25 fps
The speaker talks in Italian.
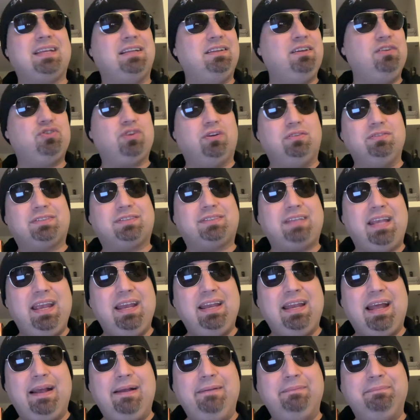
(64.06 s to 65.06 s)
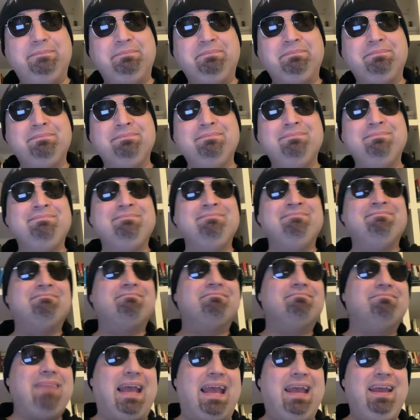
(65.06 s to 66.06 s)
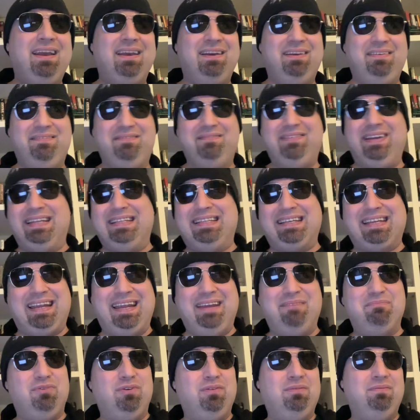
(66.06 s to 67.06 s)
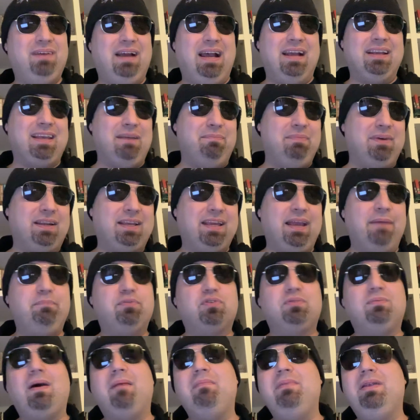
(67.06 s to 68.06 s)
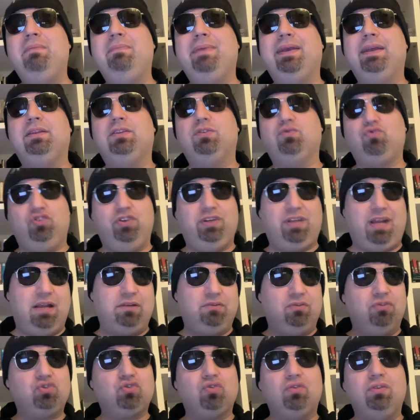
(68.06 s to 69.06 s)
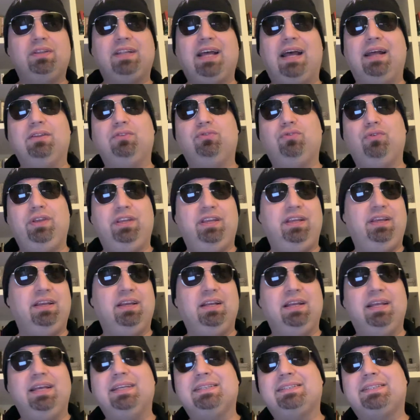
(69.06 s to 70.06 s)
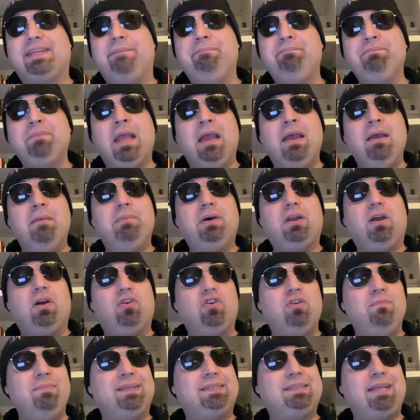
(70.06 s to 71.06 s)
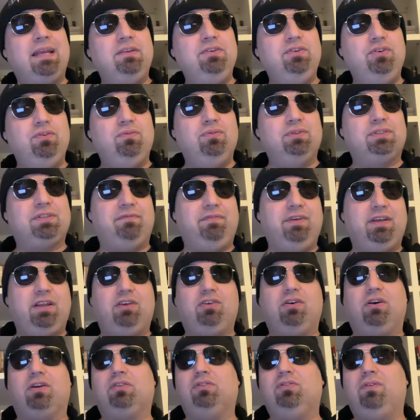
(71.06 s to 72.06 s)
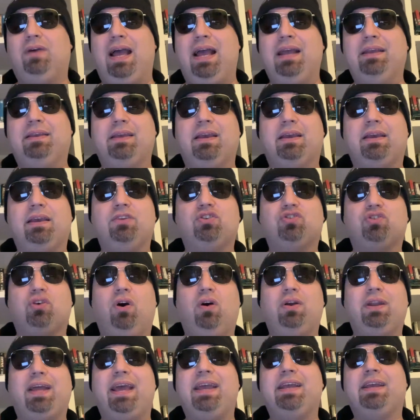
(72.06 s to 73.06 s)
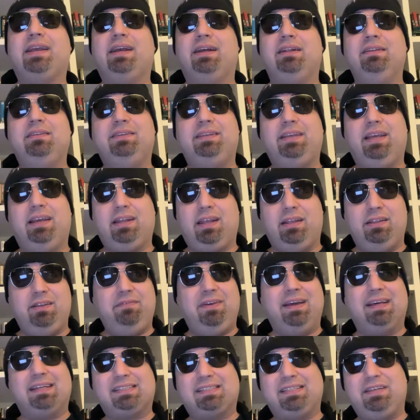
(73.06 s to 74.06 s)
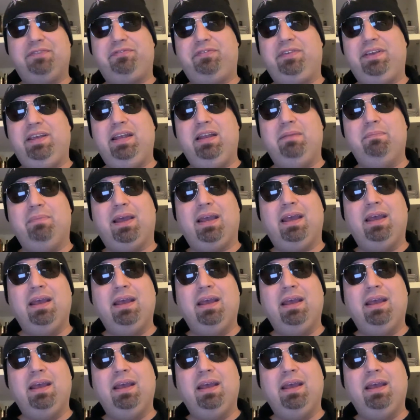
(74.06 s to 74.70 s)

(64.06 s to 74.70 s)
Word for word: di John Cena? Beh, vedremo, anche perché probabilmente usciranno soltanto in inglese. Però come sad news vi ricordo anche che John ha in cantiere diversi film